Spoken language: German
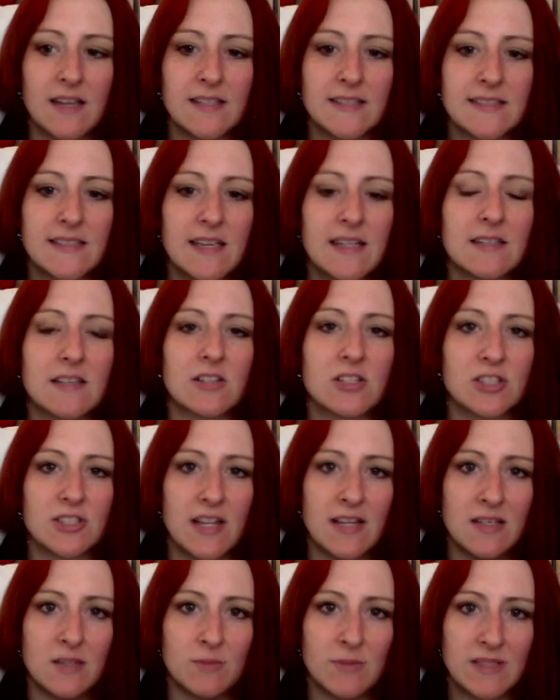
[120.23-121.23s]
ist leider
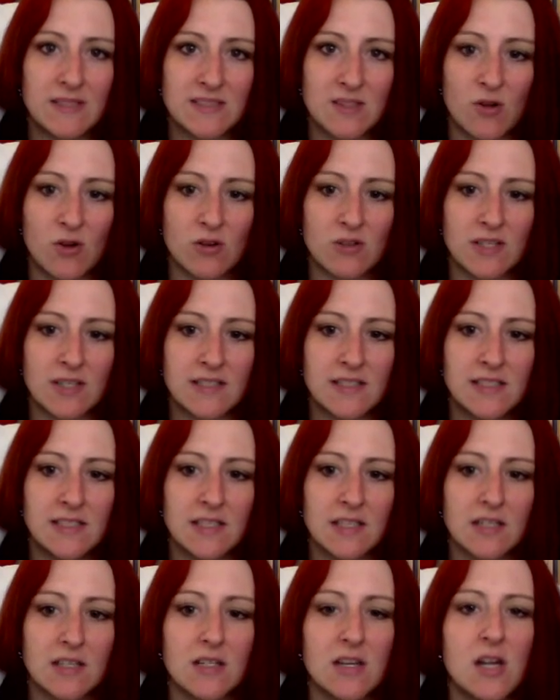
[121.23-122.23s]
schnell im Entsorgen der
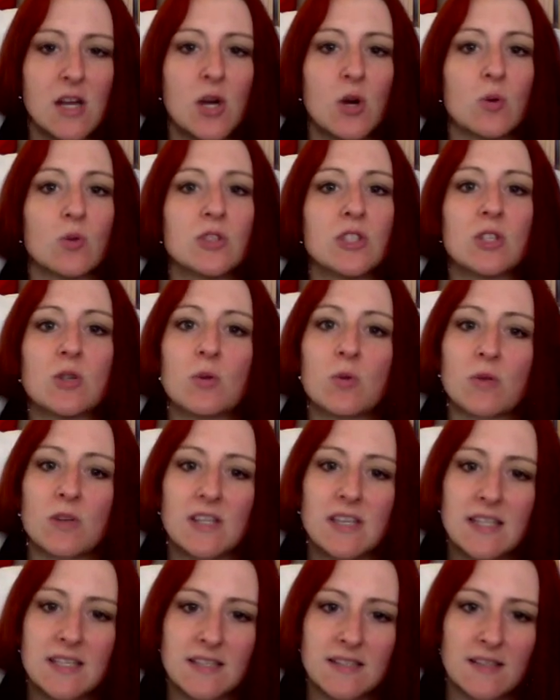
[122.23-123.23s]
Tiere und die gucken
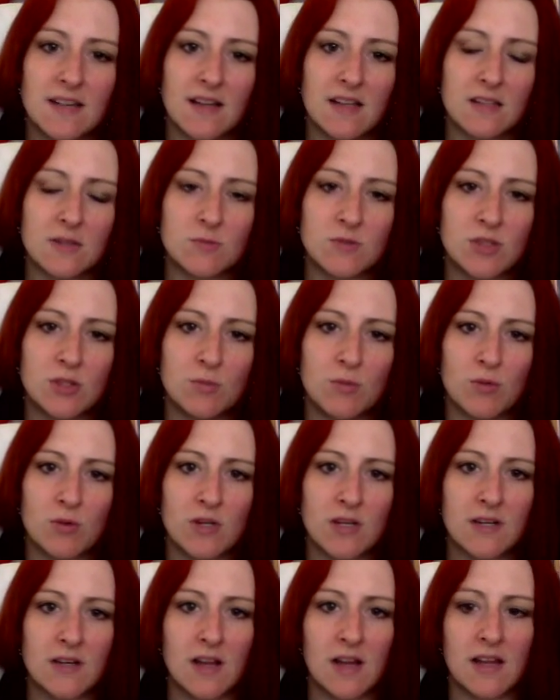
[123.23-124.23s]
nicht nach einem Chip
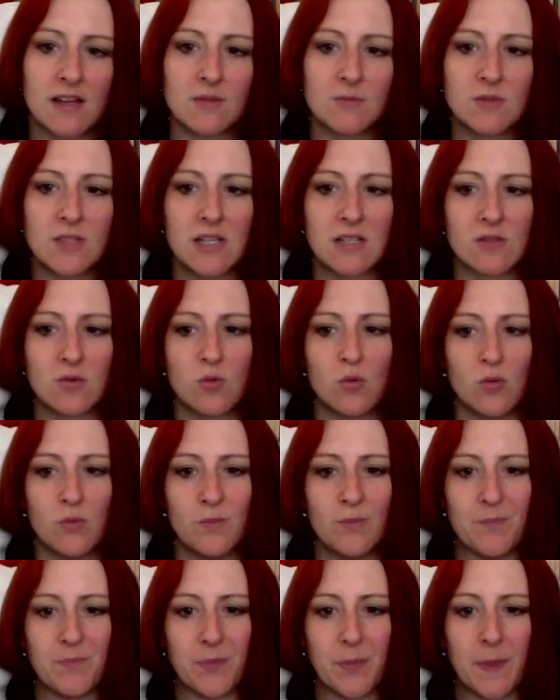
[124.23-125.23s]
oder nach einem Tattoo.
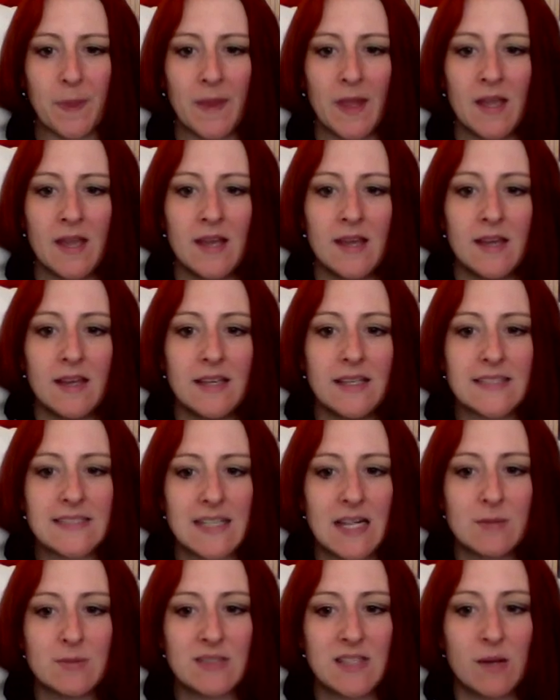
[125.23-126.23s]
Ich
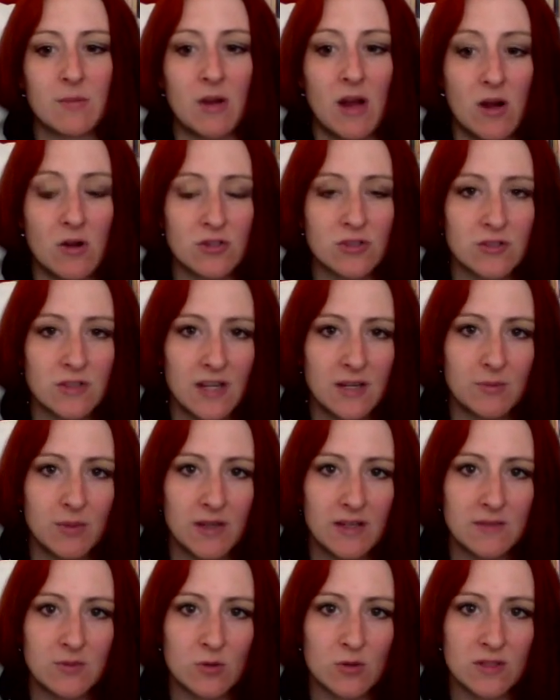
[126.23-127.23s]
selbst habe auch schon ein
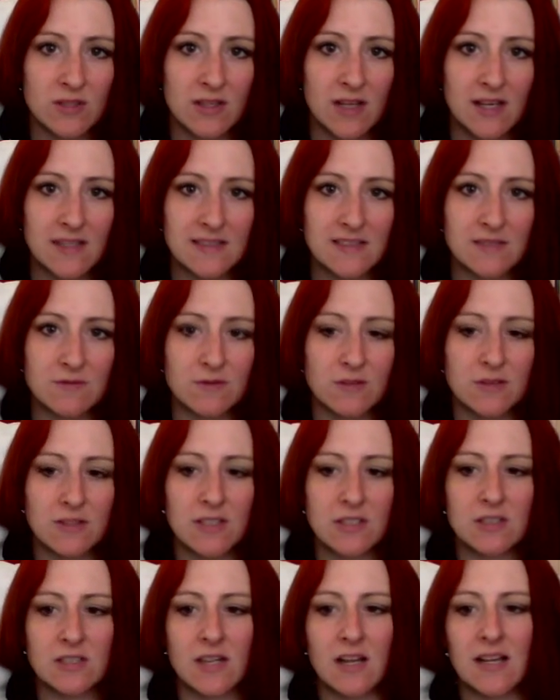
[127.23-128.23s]
paar tote Katzen von
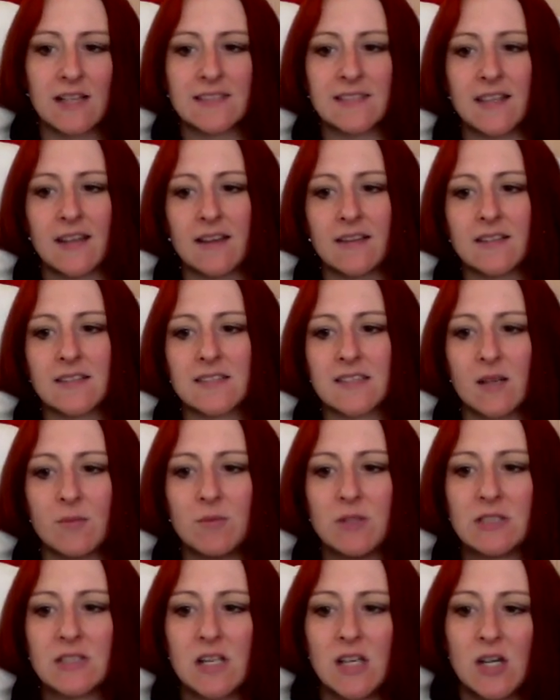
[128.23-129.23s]
der Straße
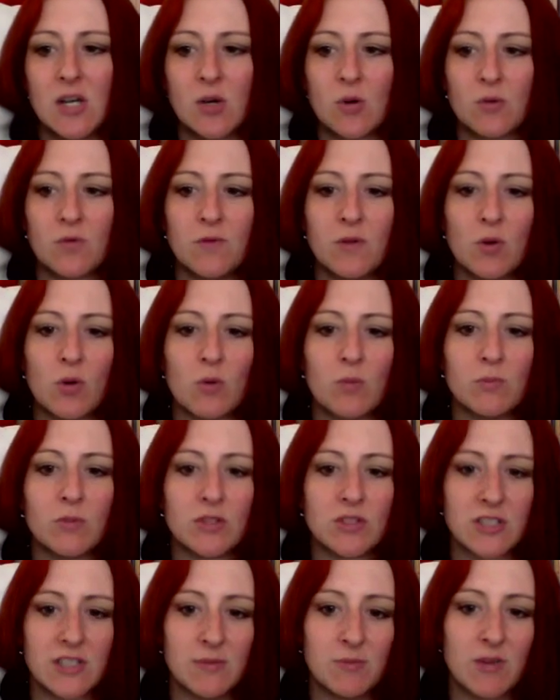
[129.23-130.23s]
eingesammelt und wie oben
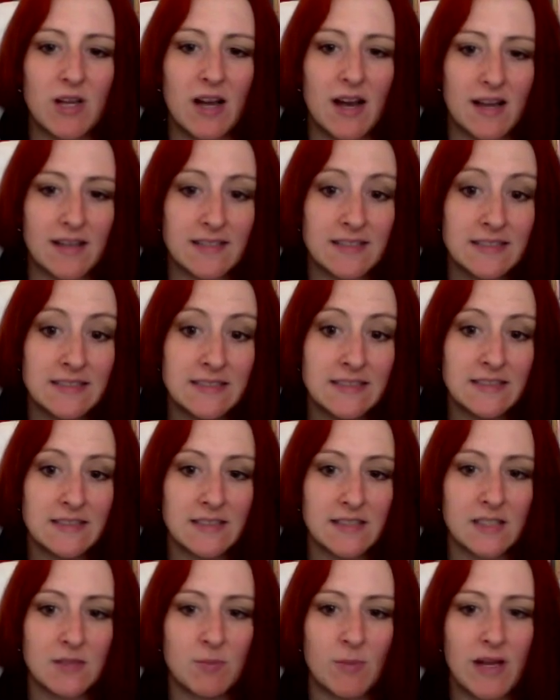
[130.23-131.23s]
beschrieben gehandelt.
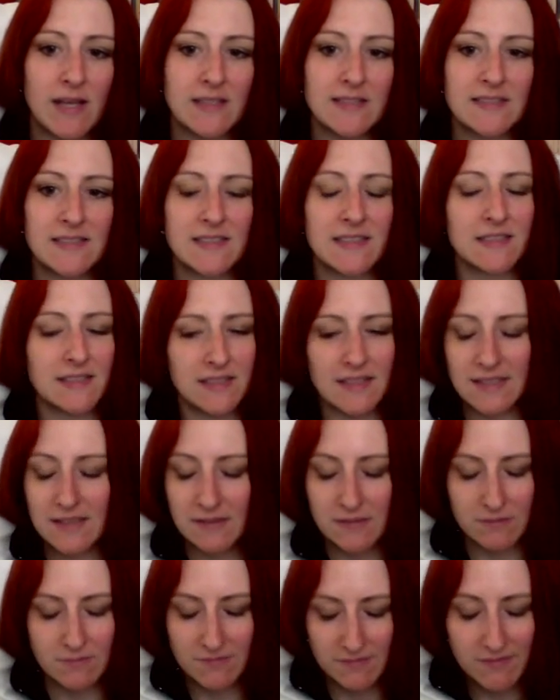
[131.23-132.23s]
In, meist, in,
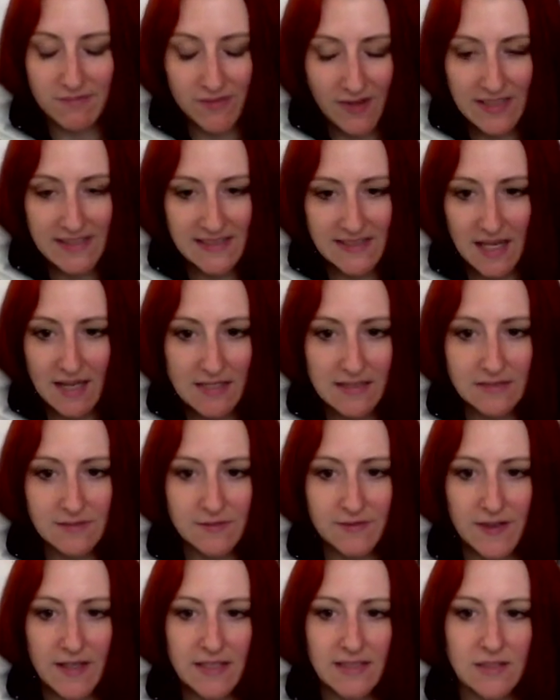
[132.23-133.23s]
in fast allen
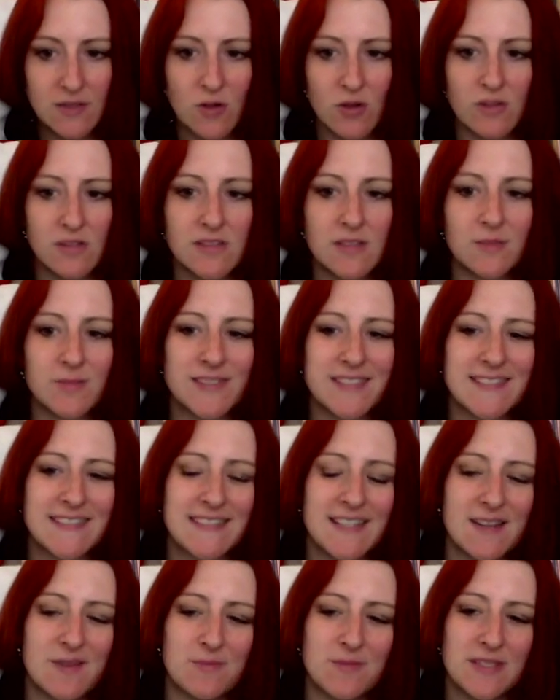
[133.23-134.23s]
Fällen konnten die
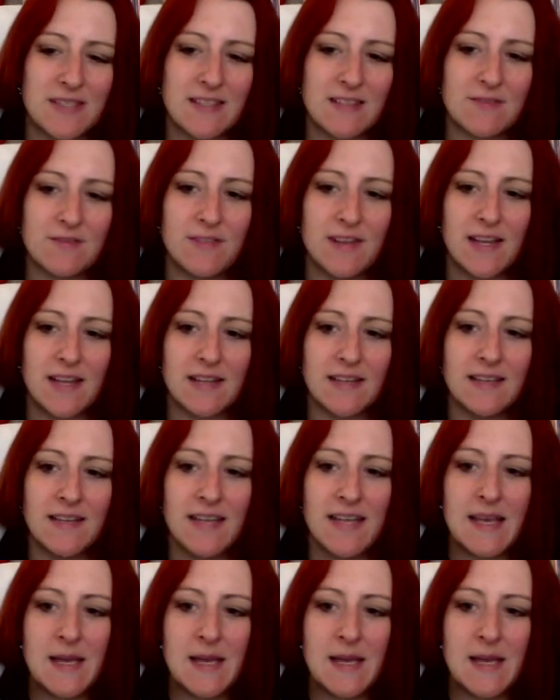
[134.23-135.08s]
Besitzer ermittelt werden.